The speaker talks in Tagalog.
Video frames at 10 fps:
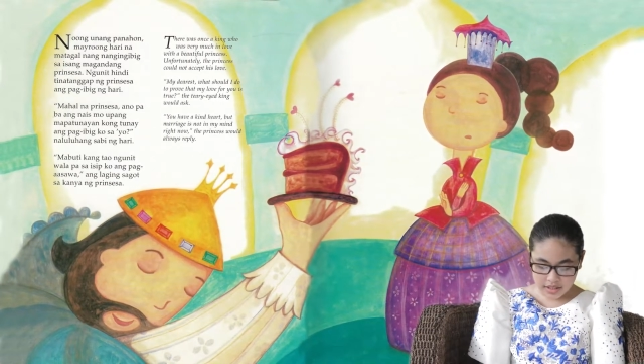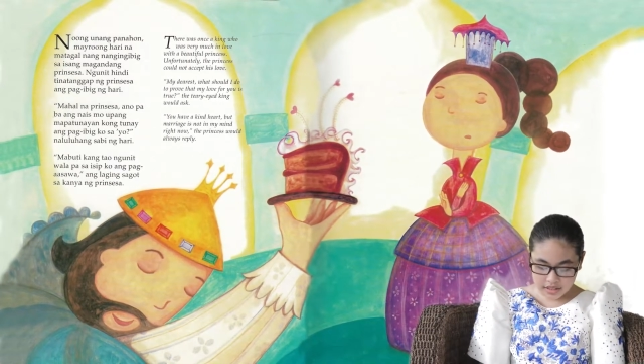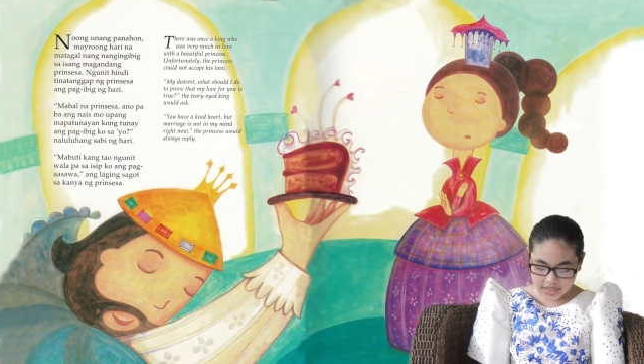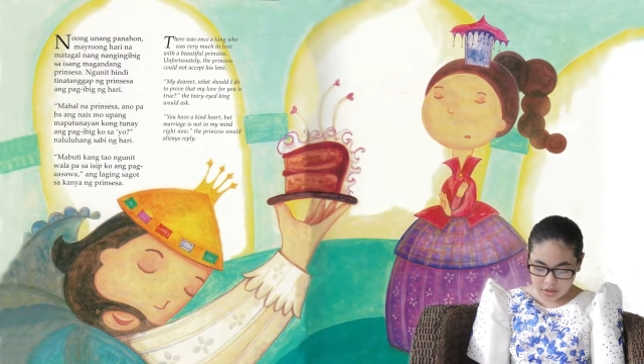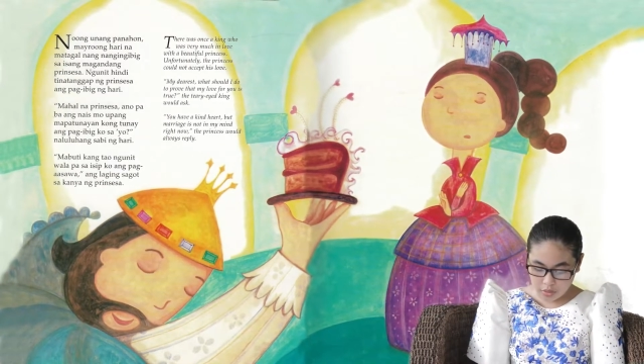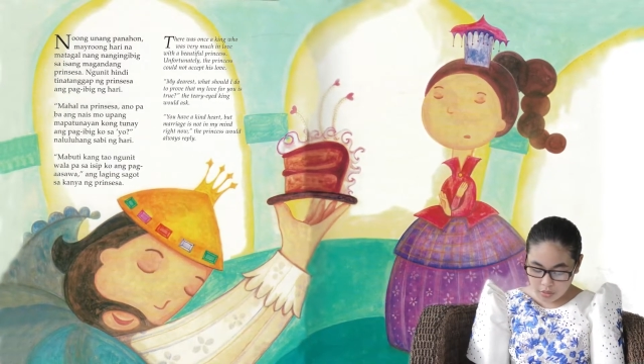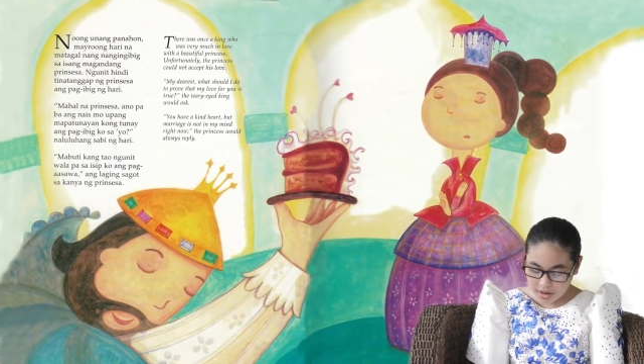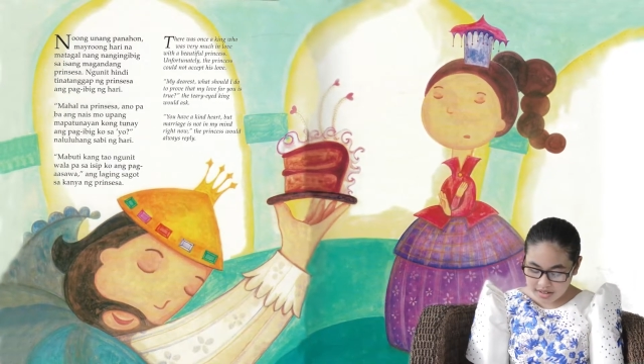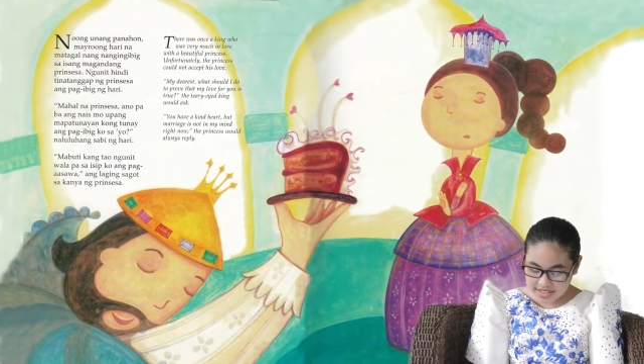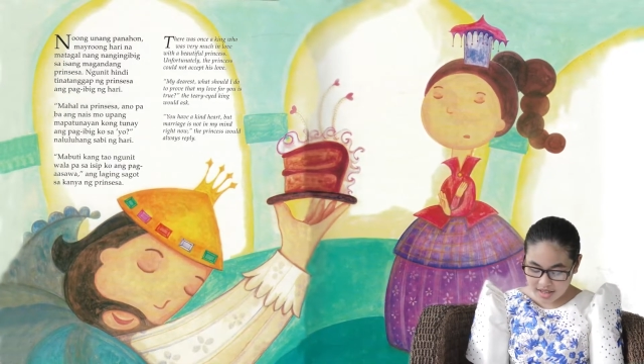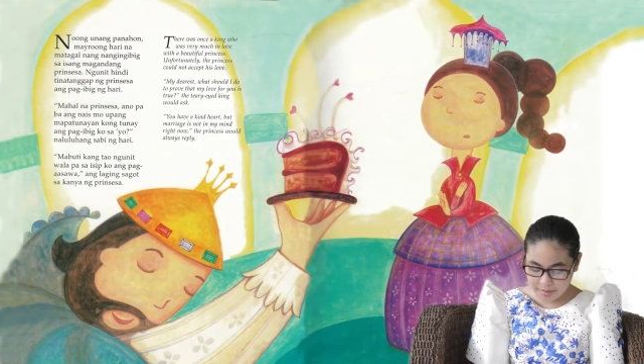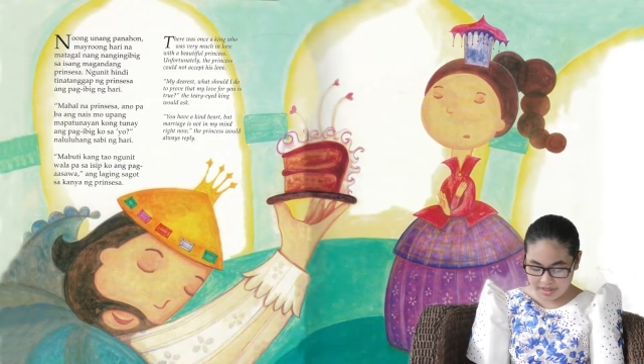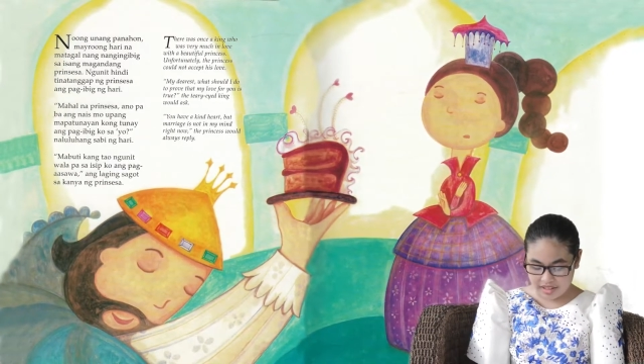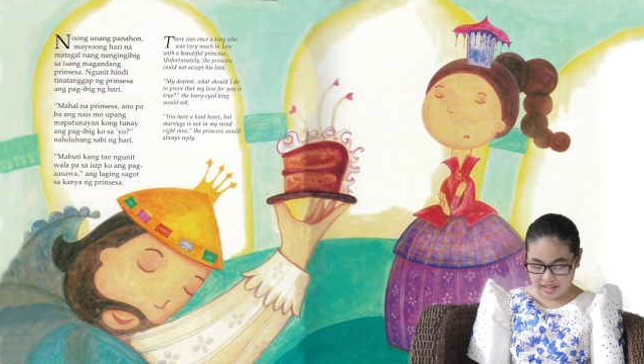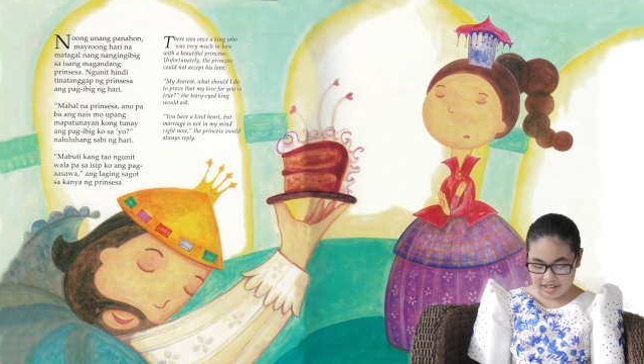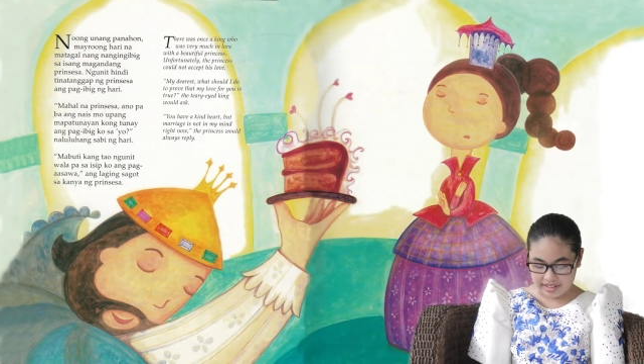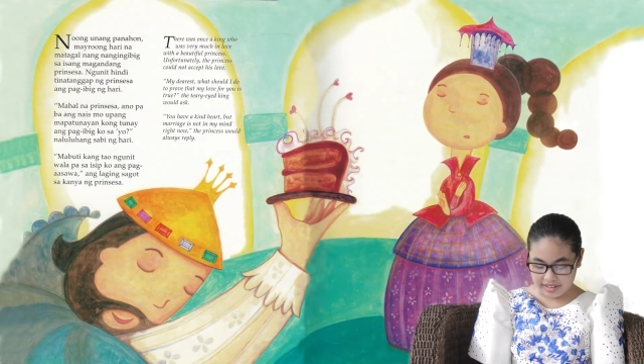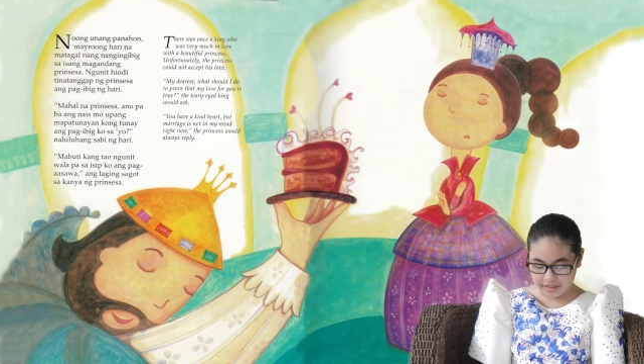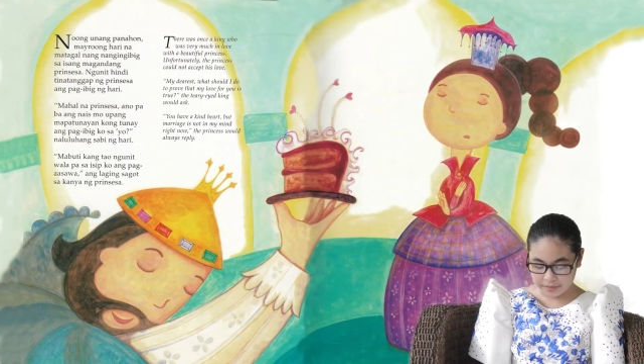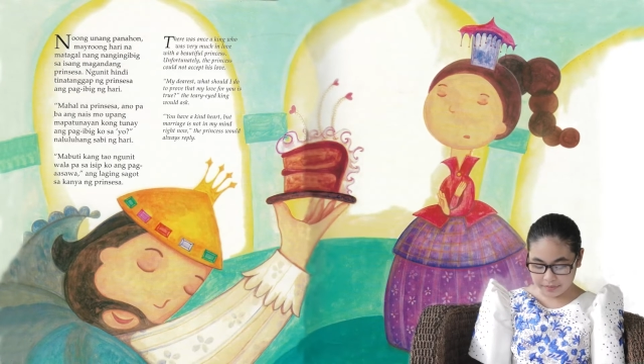Nalulungang sabi ng hari.
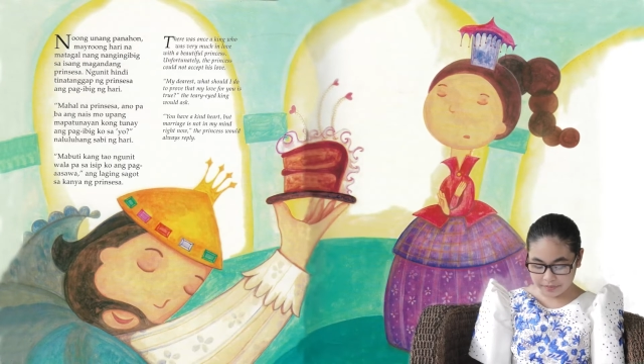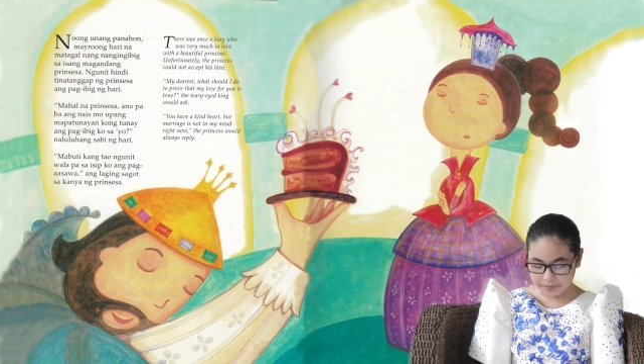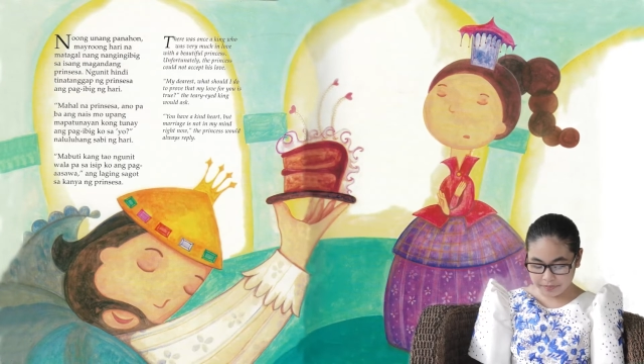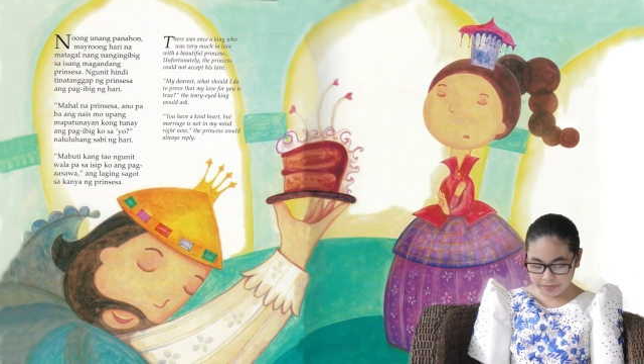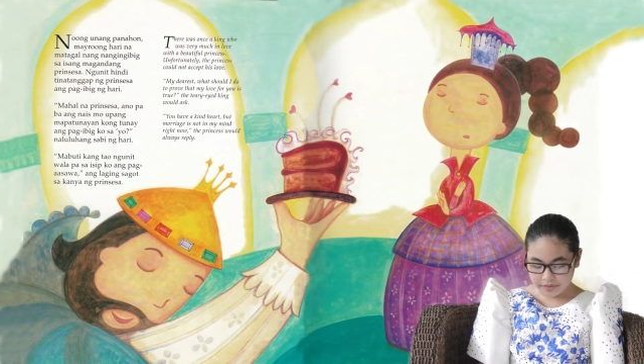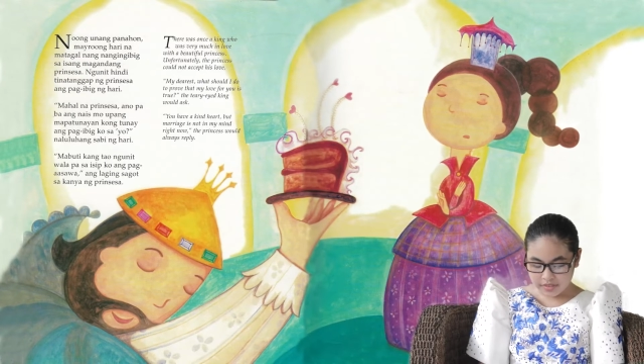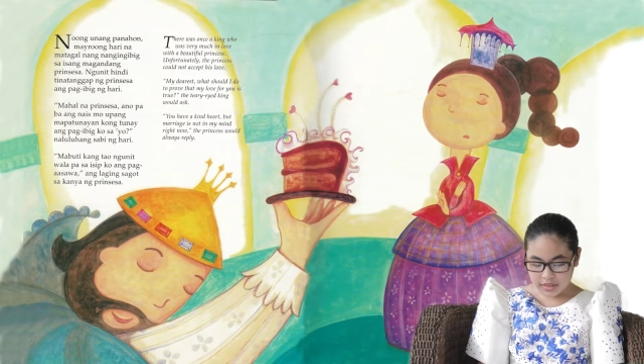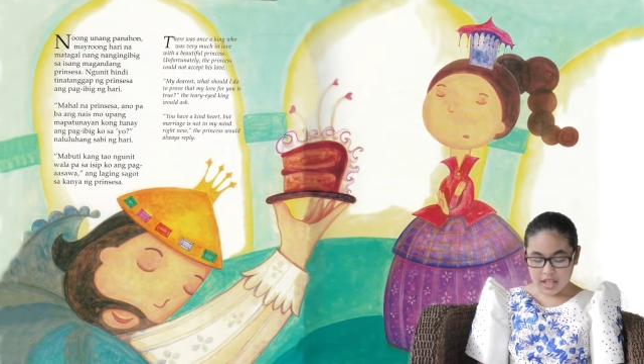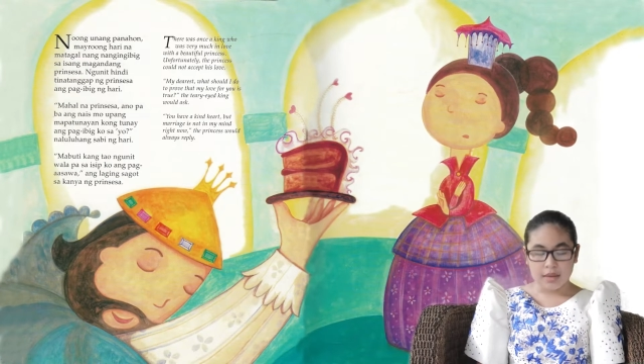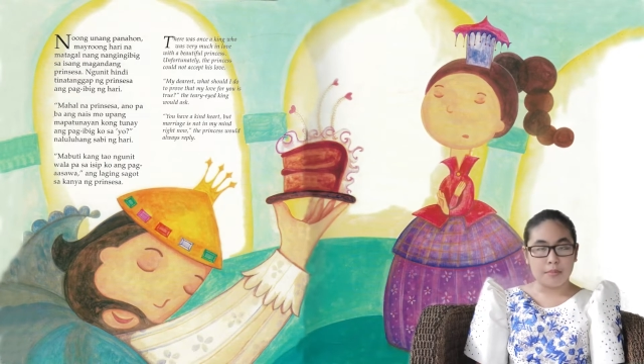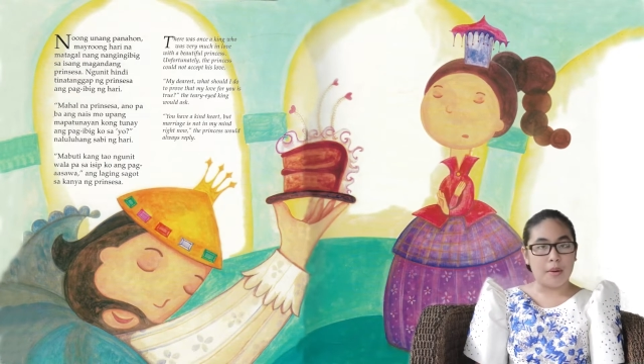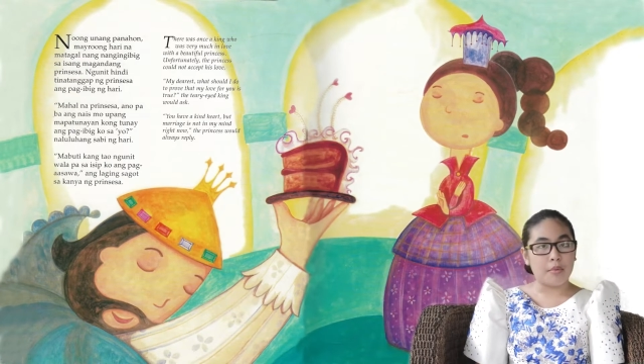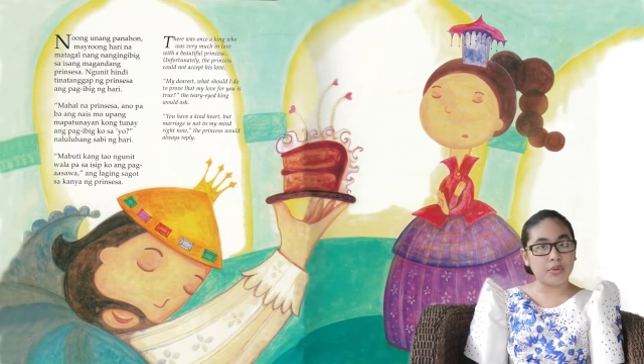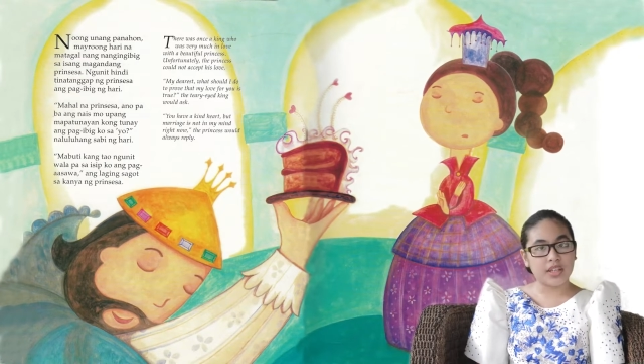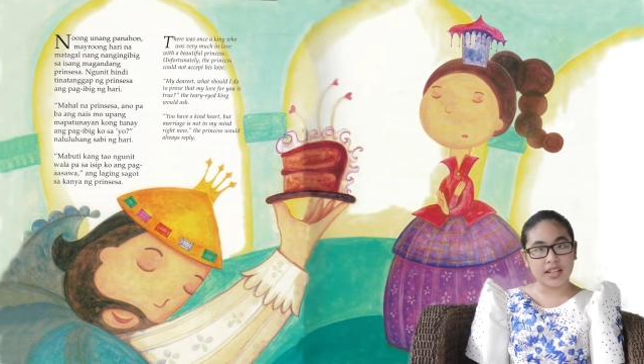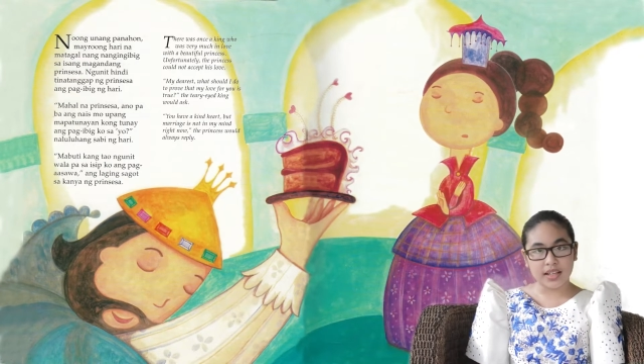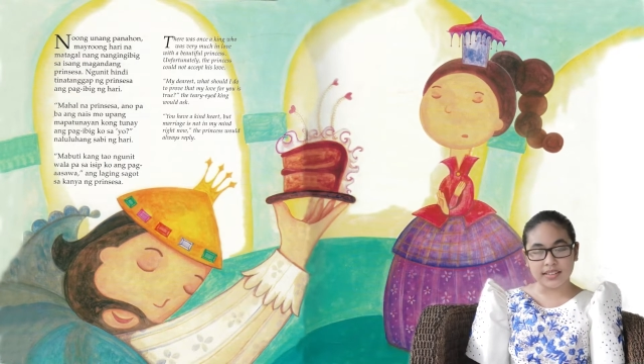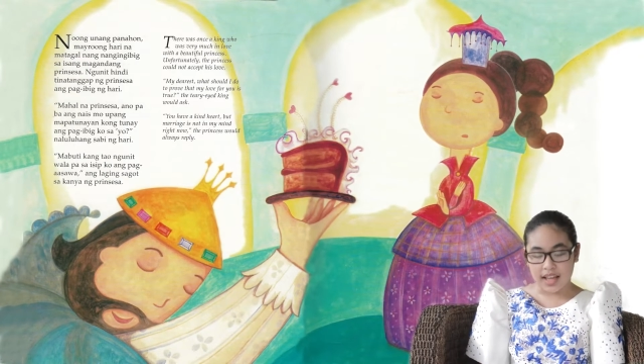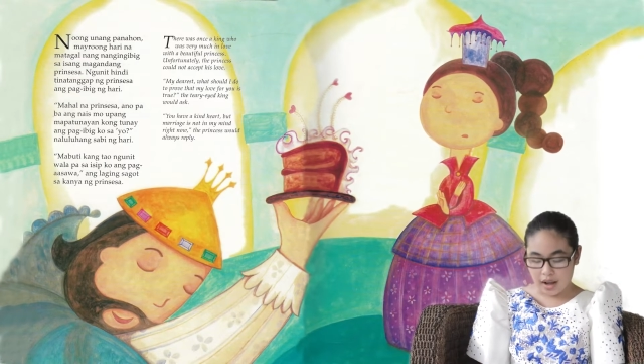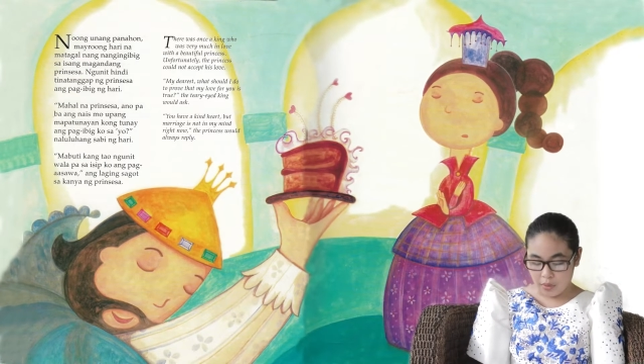Mabuti kang
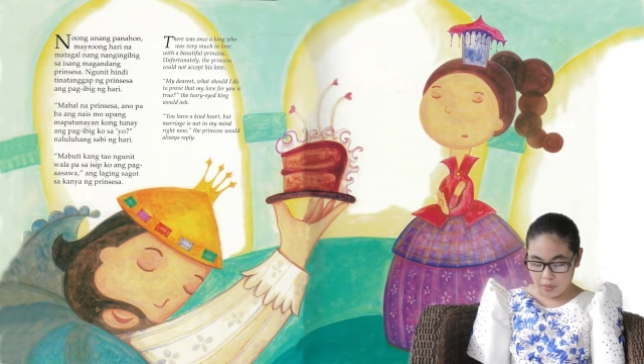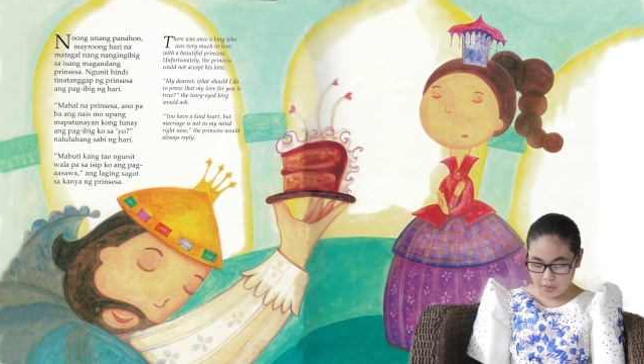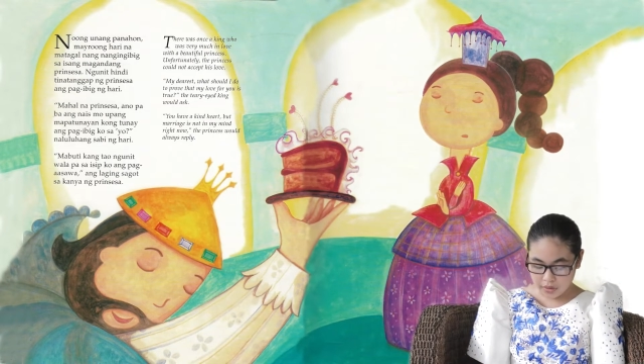tao,